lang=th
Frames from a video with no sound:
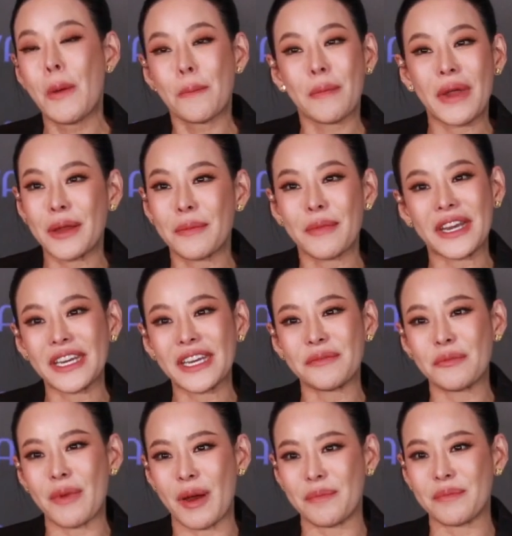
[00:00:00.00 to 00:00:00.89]
ไม่ไม่
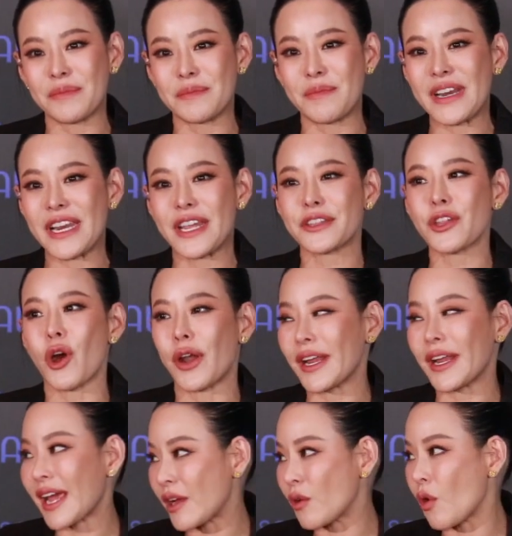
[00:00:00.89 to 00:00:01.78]
แบบไม่ได้สอน
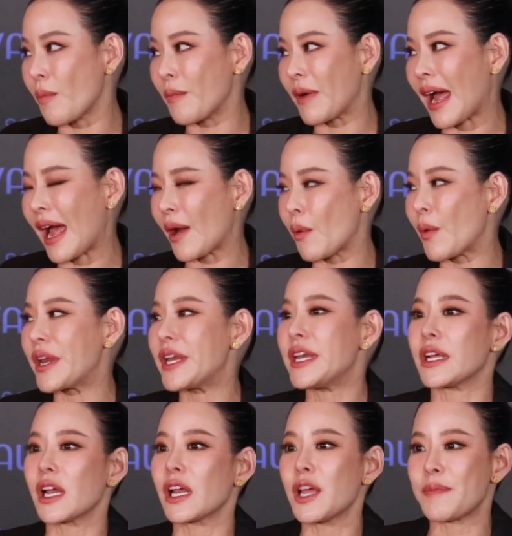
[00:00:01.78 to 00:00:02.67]
ให้ใครงมงายวันนี้
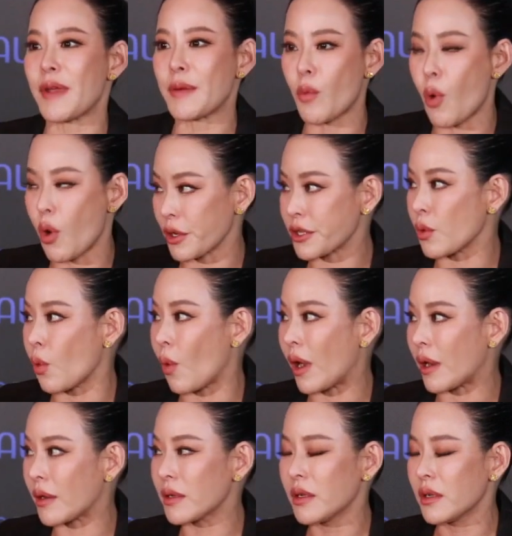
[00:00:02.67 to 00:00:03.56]
หนูก็เลยไปบวงสรว
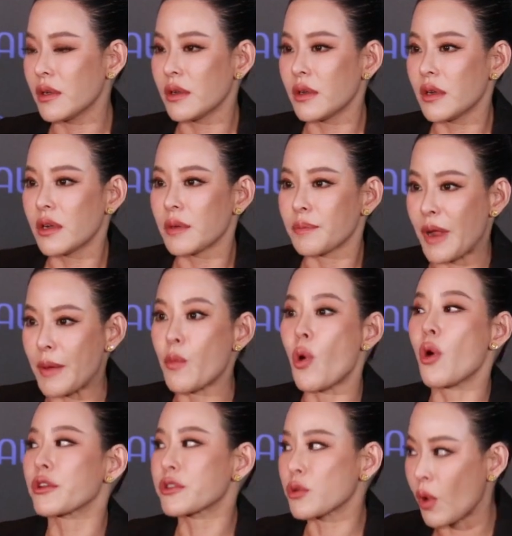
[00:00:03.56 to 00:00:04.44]
งไปบ
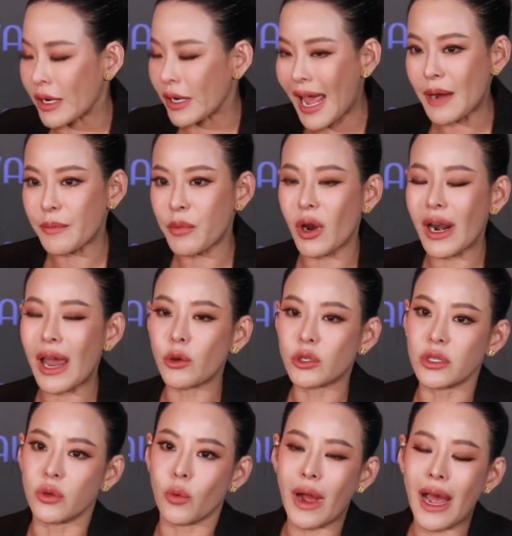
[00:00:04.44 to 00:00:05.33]
วงสรวงท่านเพราะเรา
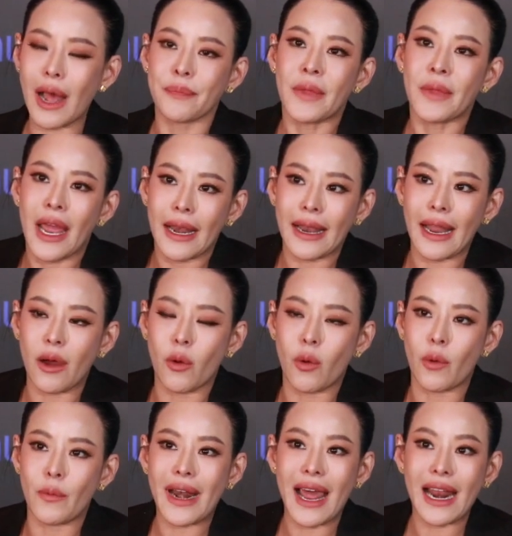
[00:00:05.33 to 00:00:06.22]
ถือว่าเรา
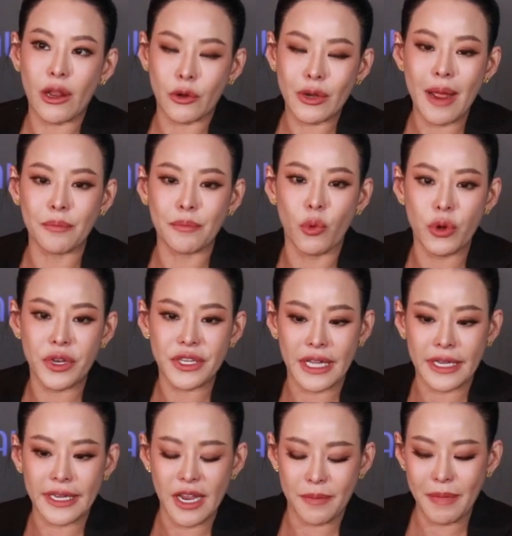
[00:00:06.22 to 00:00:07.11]
อ่ะเวลาเราทำบุญ
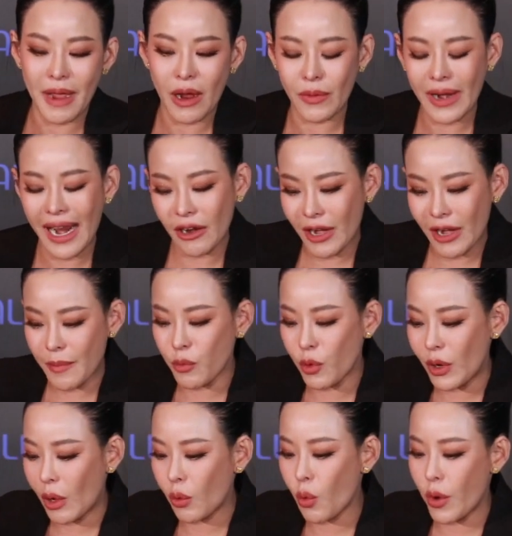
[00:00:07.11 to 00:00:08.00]
สังเกตป่ะเวลาเราทำ
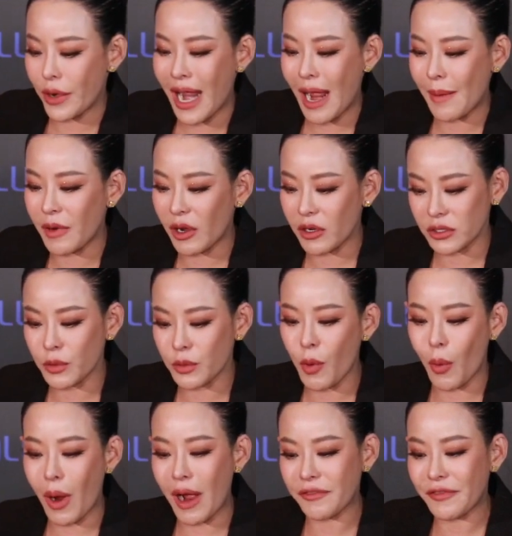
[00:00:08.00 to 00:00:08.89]
บุญเรากวดน้ำเราก็จะต้อง
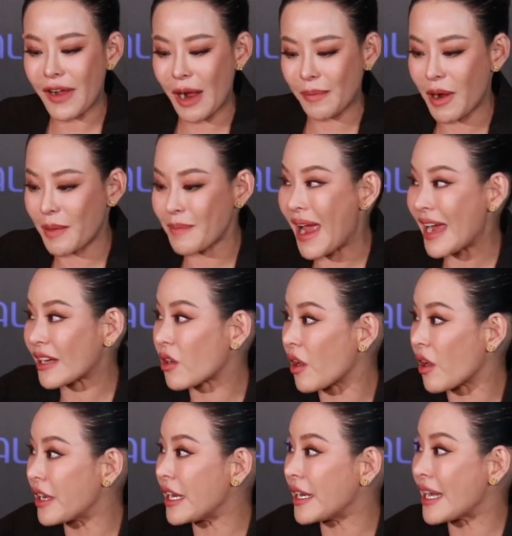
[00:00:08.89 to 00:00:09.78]
บอกว่าฝากพ่อแม่ธ
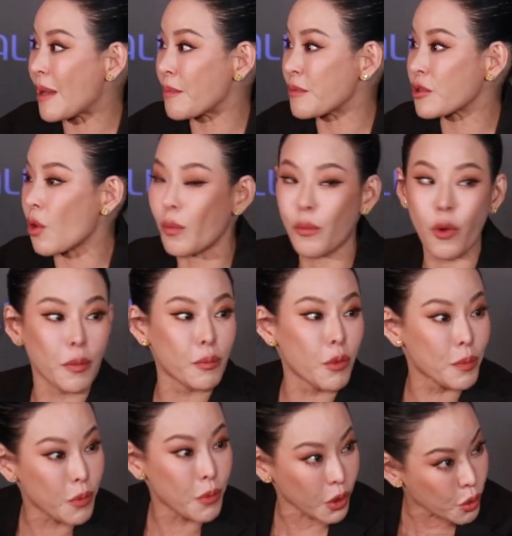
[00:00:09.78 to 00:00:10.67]
รณีนำส่งผล
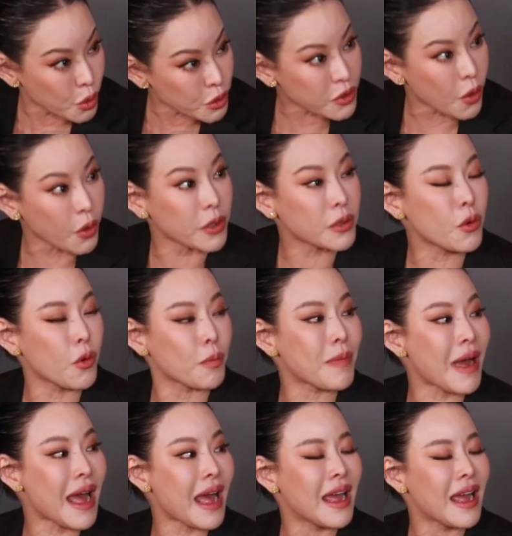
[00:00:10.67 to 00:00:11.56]
บุญผลกุศลถูก
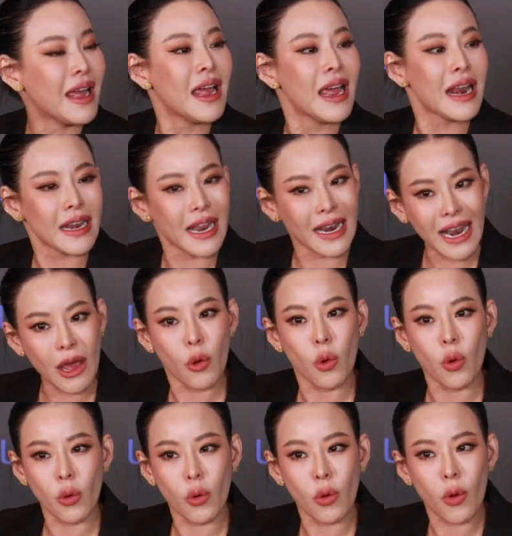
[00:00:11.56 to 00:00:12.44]
ป่ะแล้วเรา
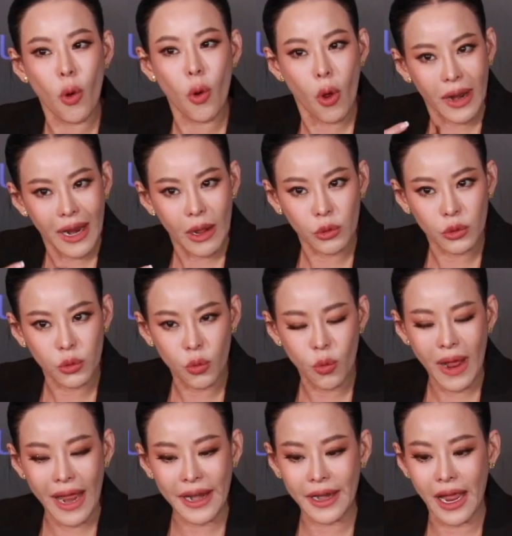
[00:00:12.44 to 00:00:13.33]
คนเราทุก
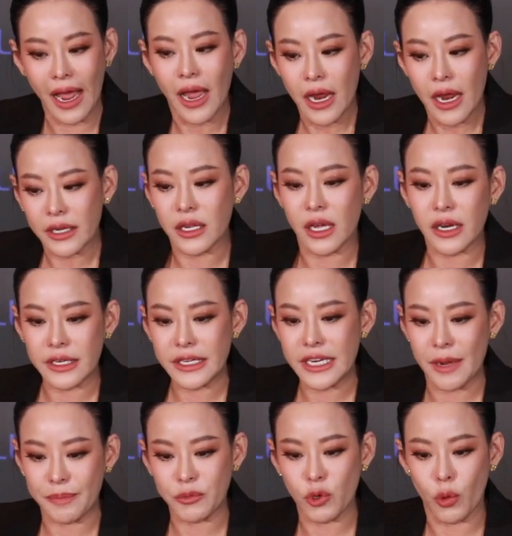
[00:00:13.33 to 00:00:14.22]
วันอ่ะเดินเห
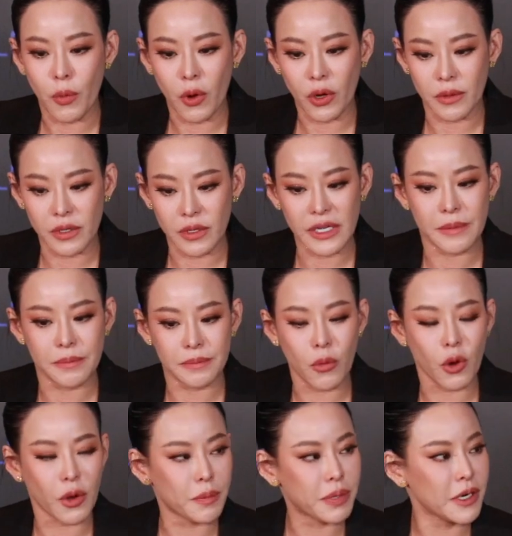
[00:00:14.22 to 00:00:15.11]
ยียบอยู่บน
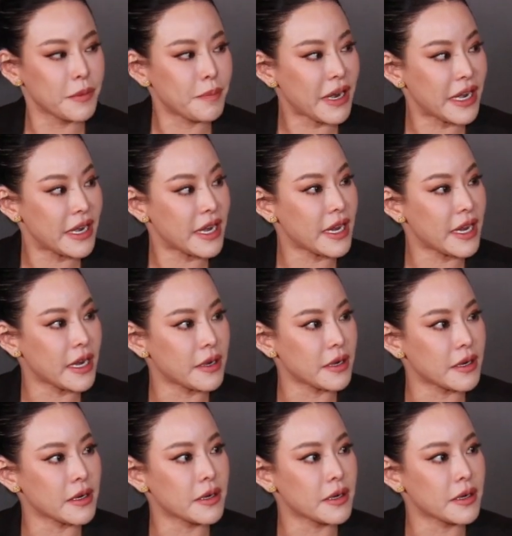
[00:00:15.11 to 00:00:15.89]
บนพื้นแผ่นดิน